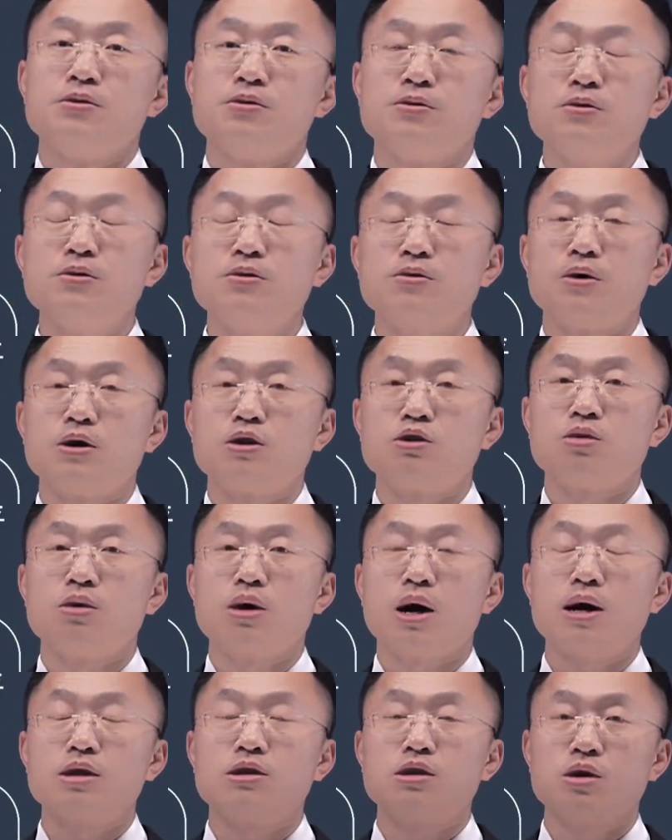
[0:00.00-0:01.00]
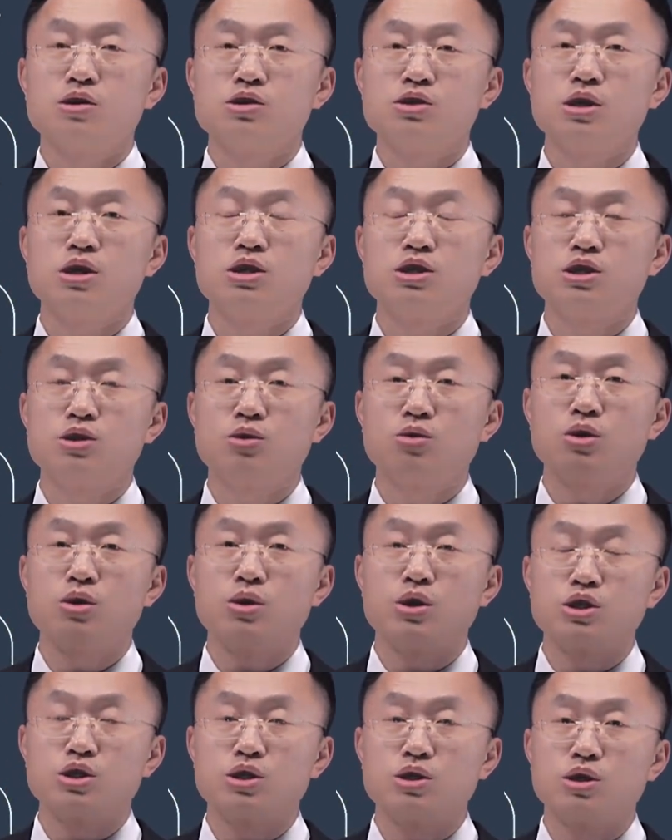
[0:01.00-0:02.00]
如果说按照现实
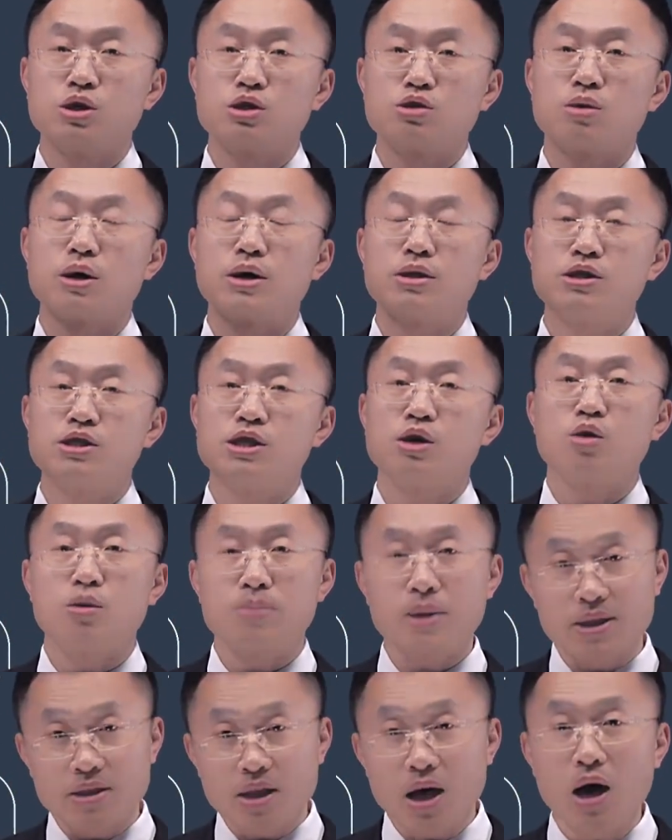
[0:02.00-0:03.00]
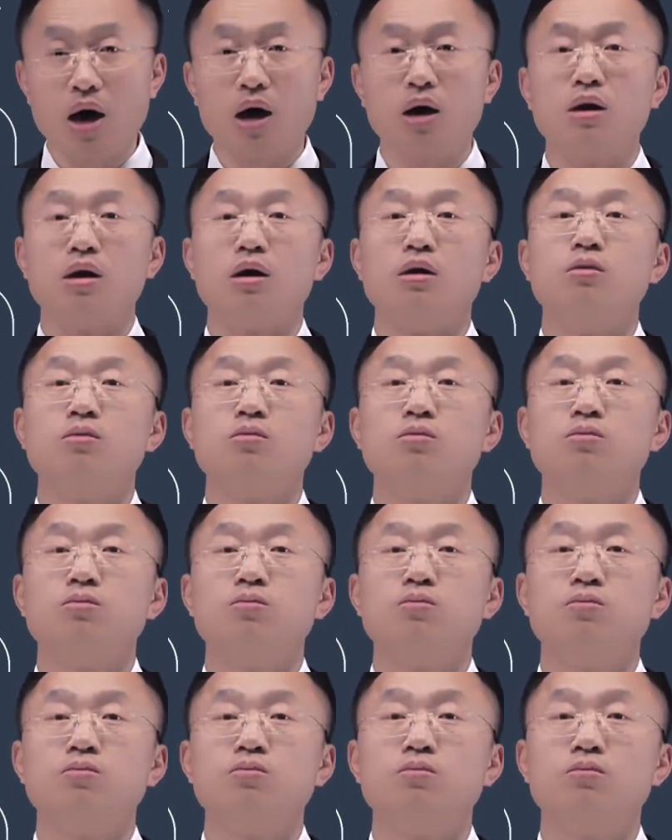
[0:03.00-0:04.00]
汇率折出来的结果变大了，
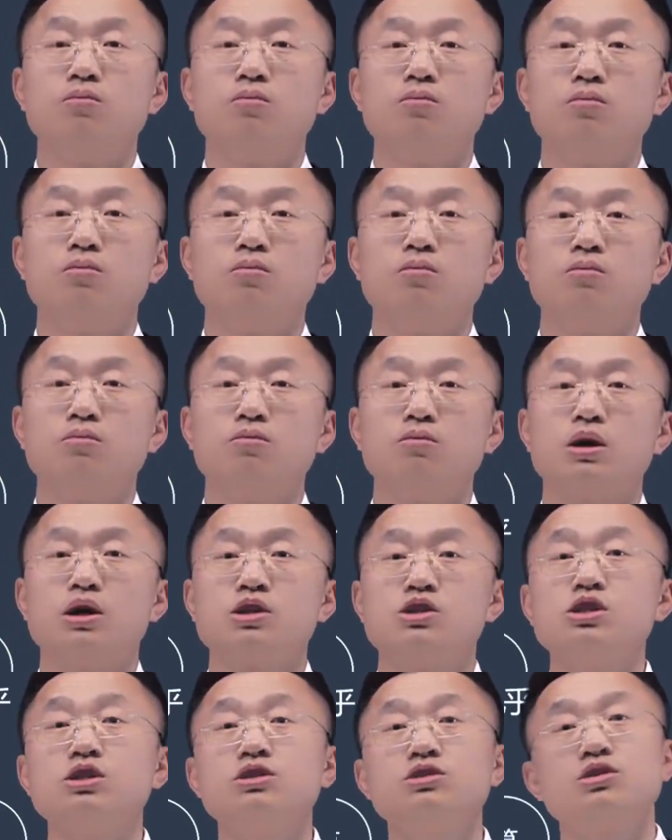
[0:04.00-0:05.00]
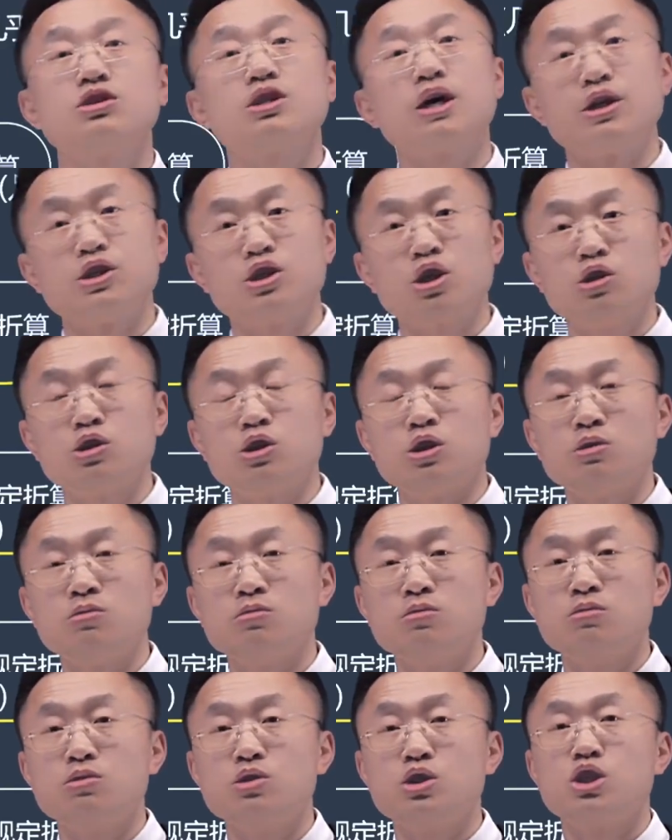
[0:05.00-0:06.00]
那净资产升
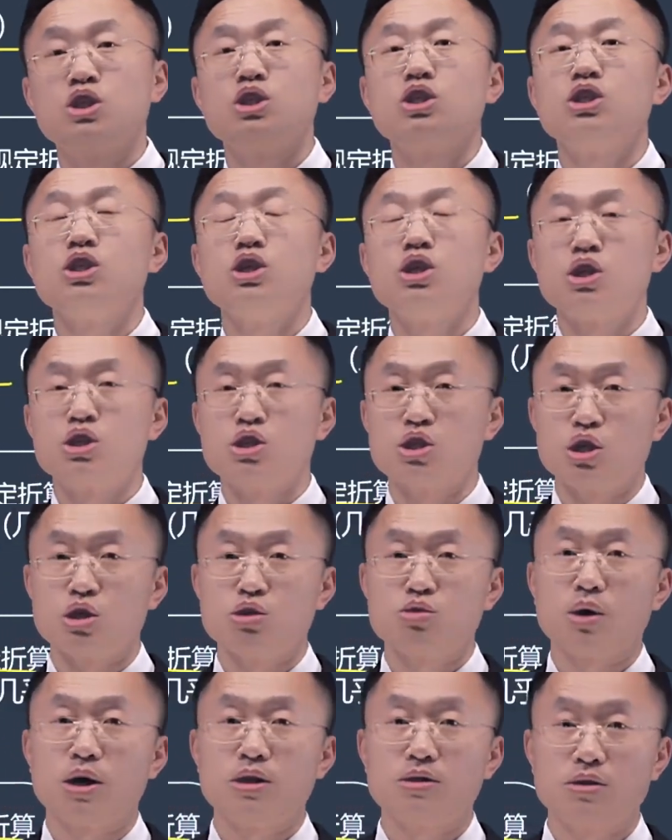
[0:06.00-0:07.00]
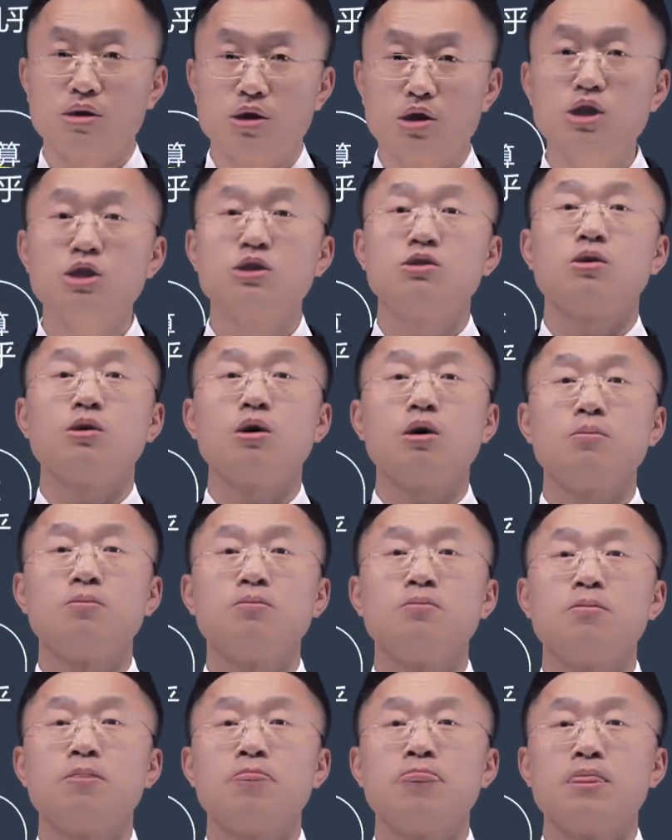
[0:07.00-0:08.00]
值是一个折算的利
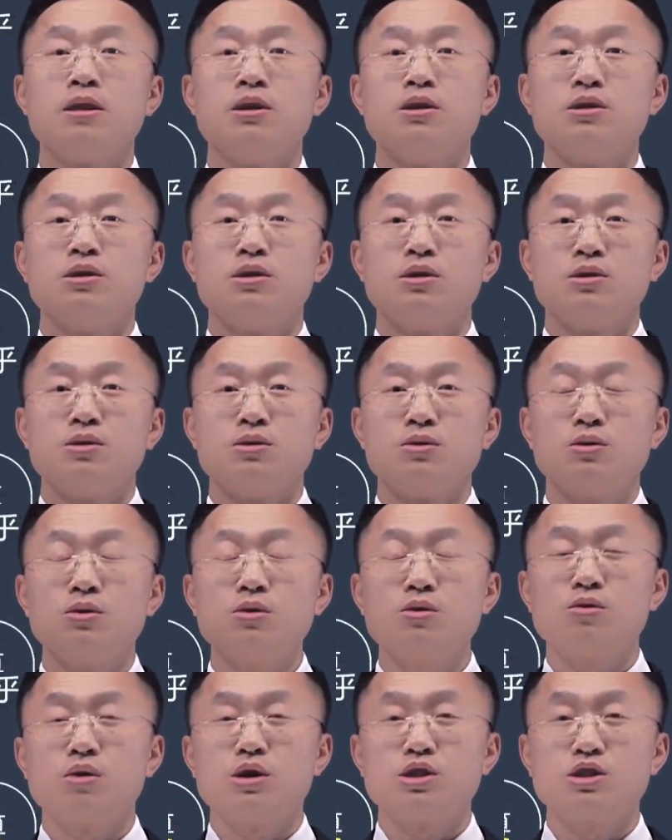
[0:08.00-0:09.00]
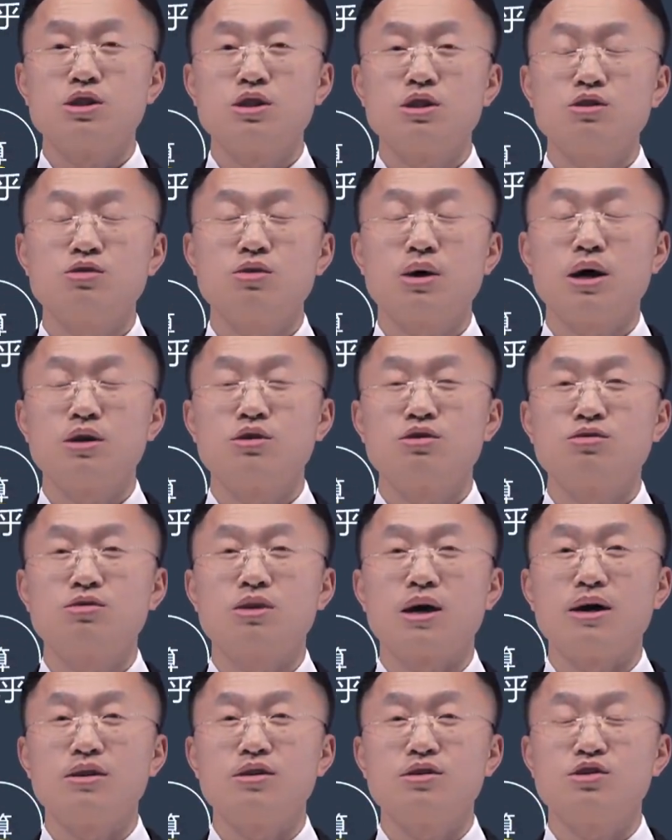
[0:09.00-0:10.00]
得；如果折算
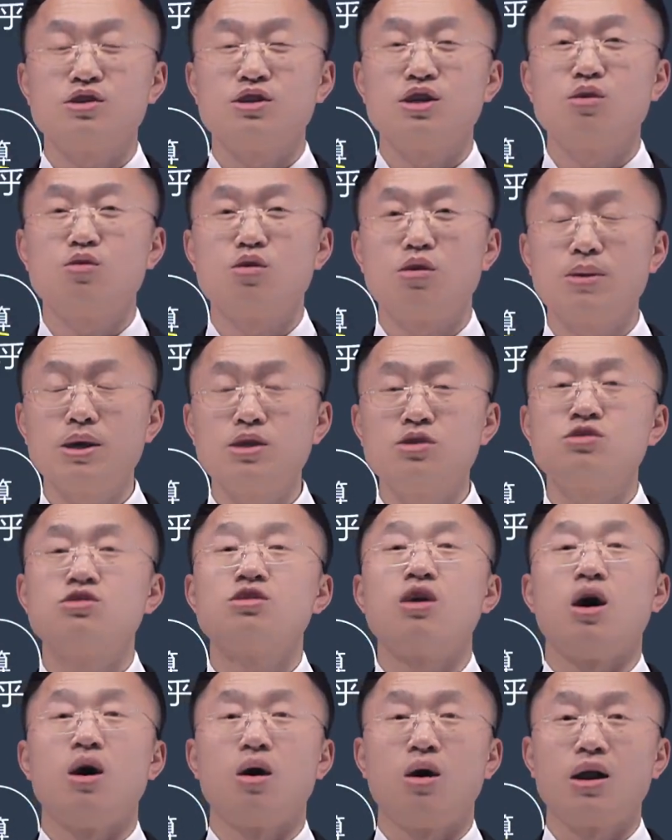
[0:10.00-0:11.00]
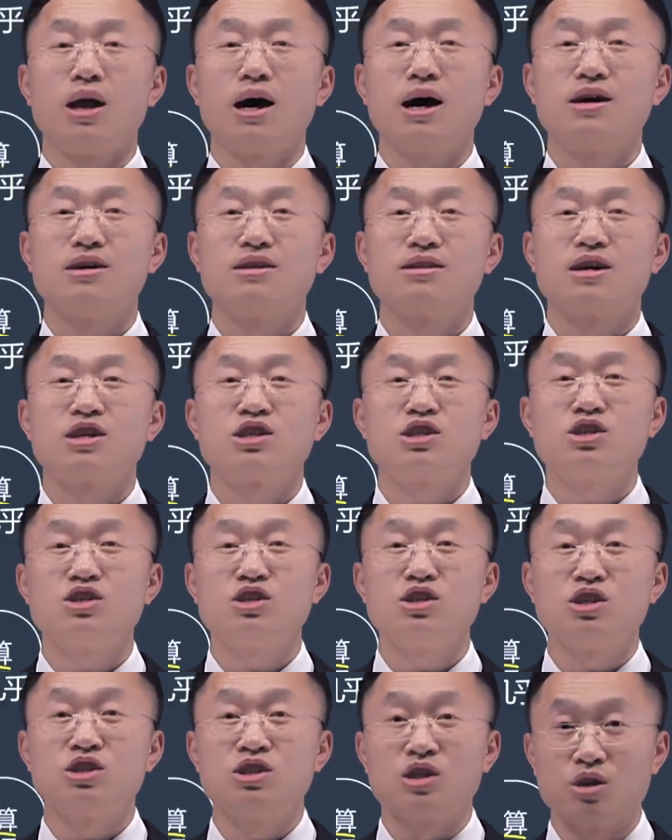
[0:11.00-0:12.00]
出来的结果变小了，它
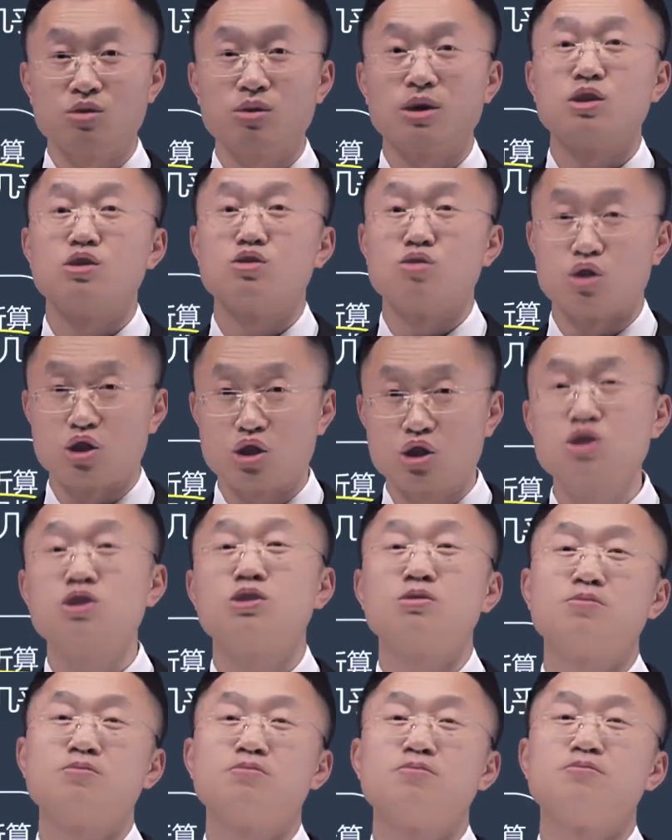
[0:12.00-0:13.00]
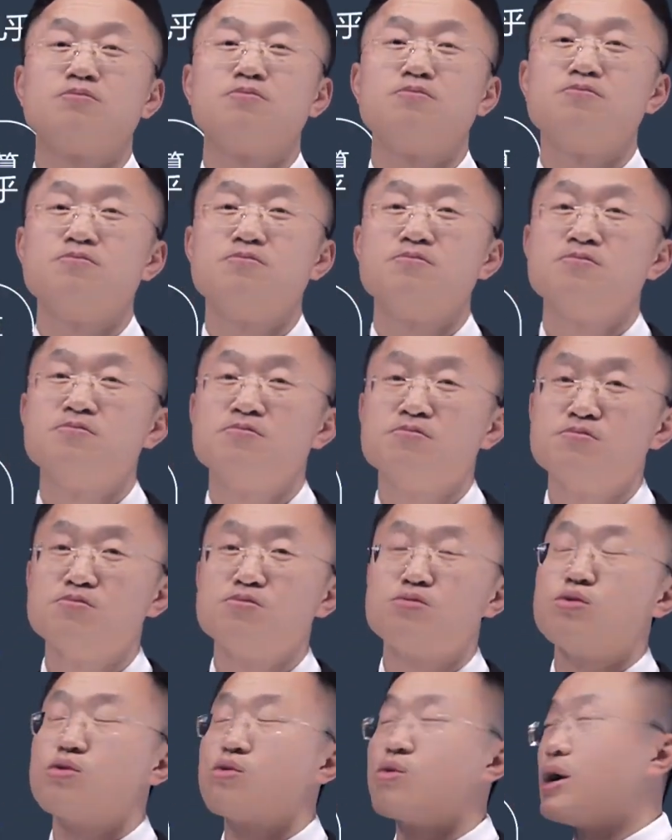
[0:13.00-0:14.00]
是一个折算的损失。
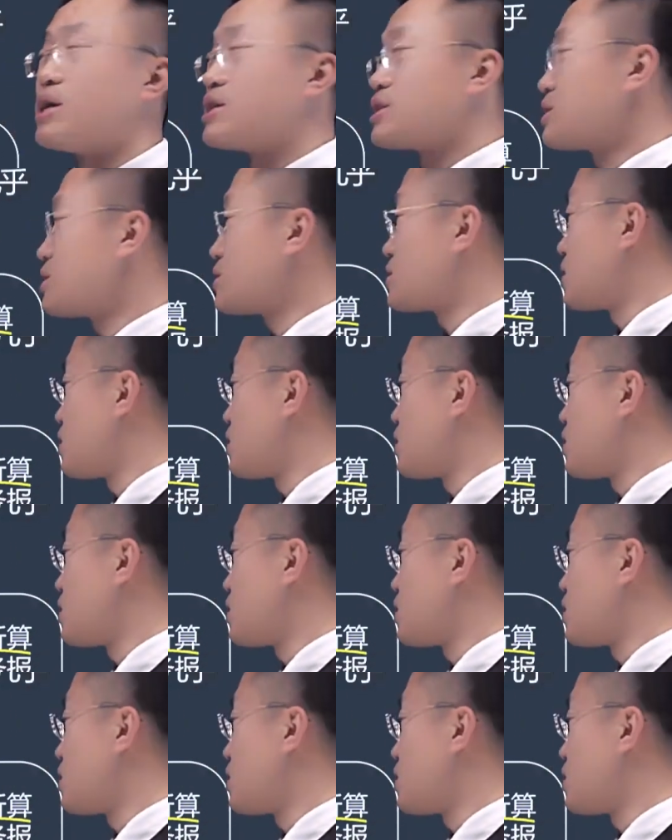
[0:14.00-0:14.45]
不管是